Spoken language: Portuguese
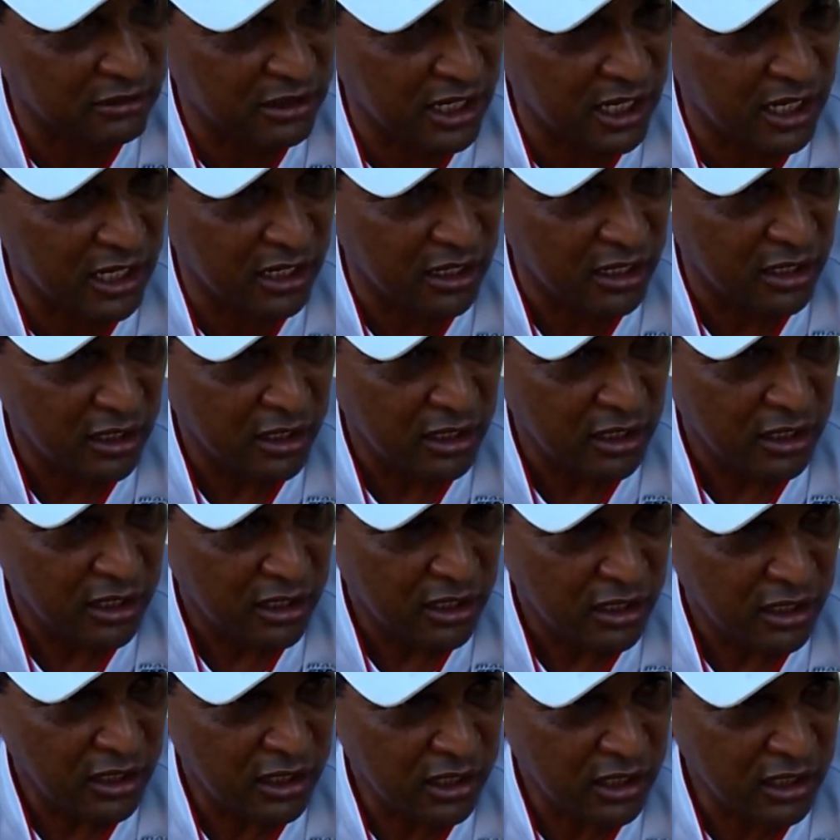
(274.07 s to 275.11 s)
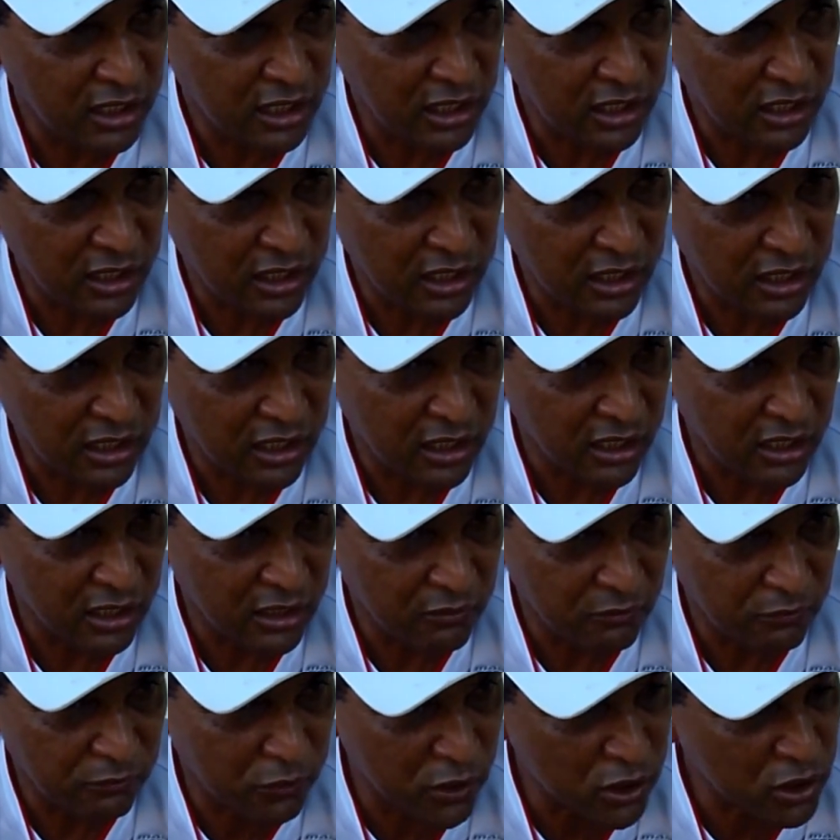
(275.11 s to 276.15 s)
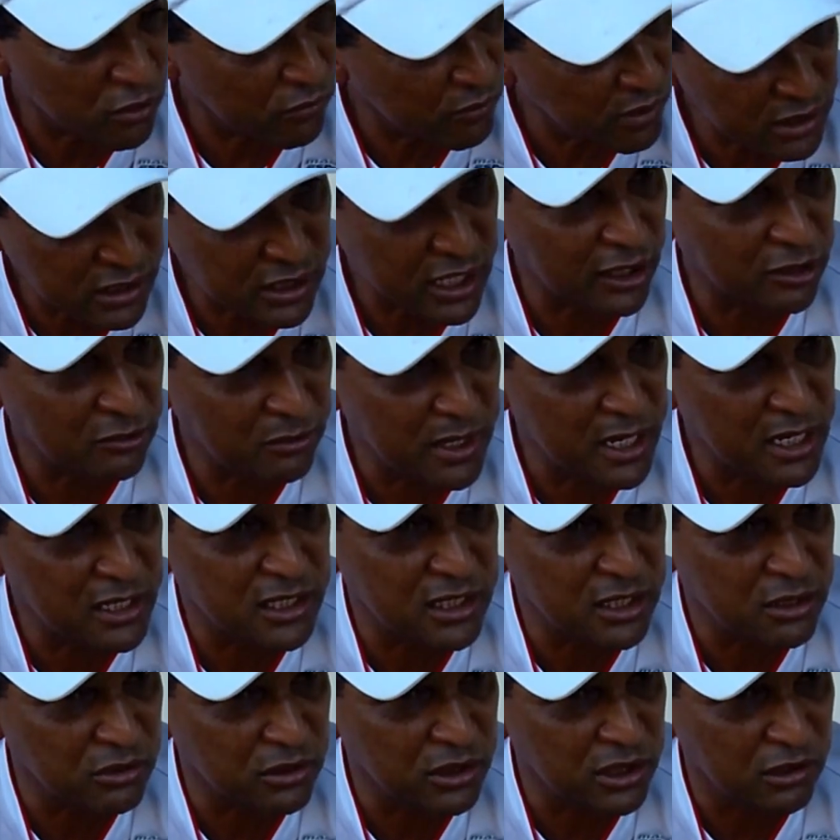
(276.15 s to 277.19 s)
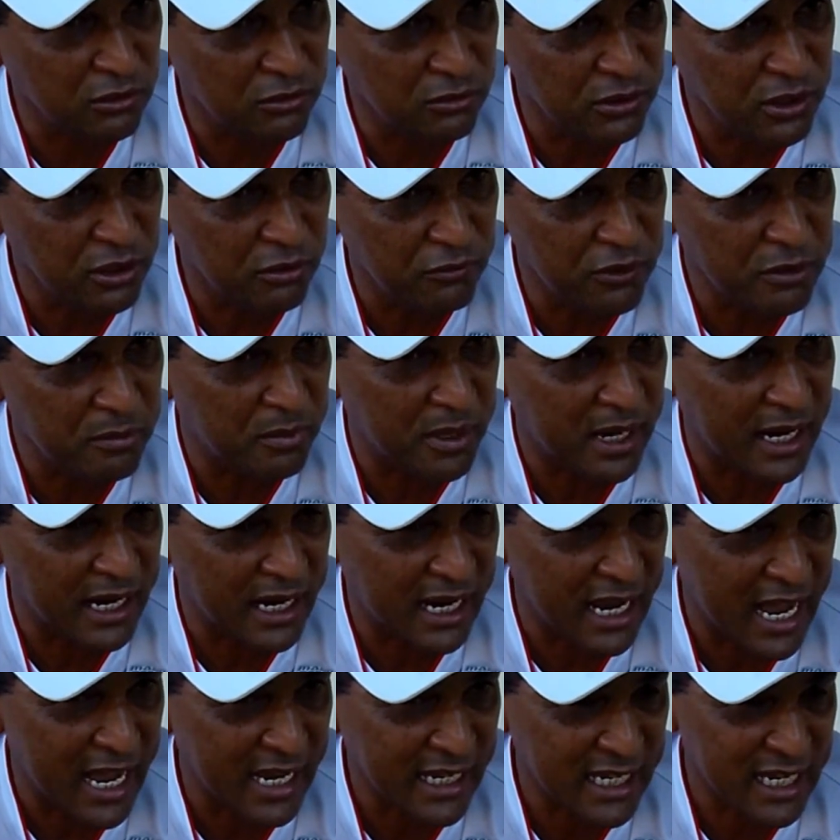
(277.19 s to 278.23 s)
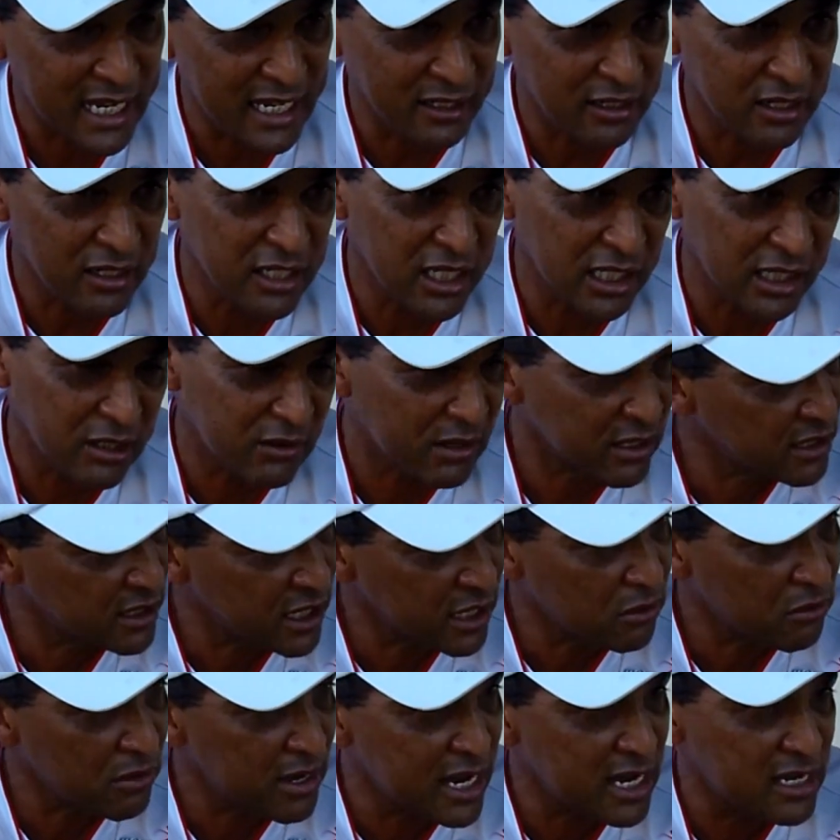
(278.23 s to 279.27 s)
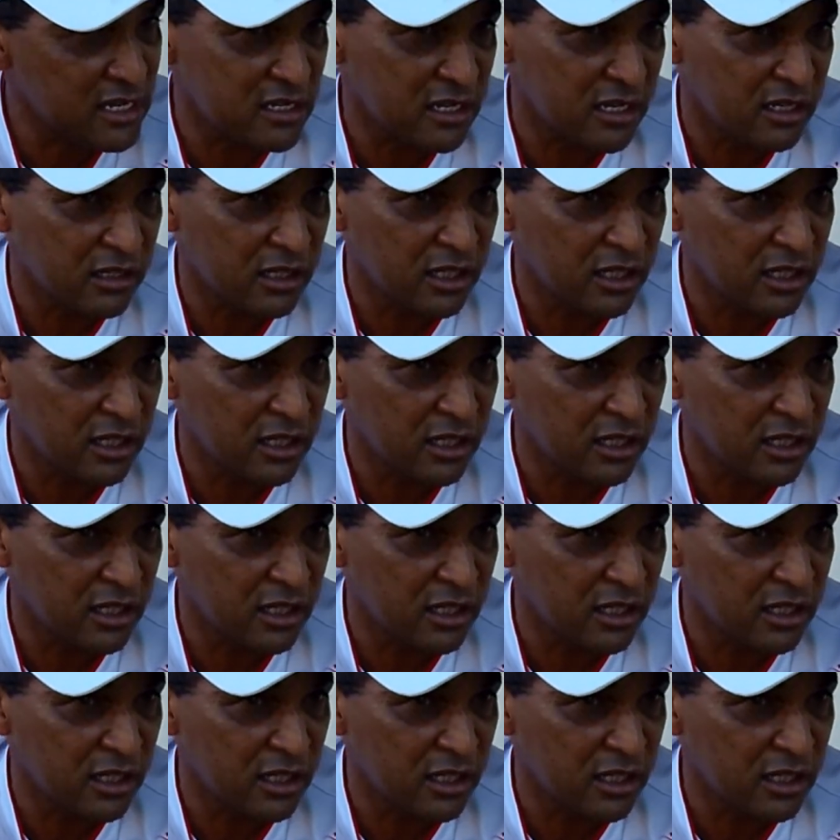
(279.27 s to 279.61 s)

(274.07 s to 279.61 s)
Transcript: né? E foi conversado bem antes de eu, de eu, vir para cá que nós ia ter uma sequência.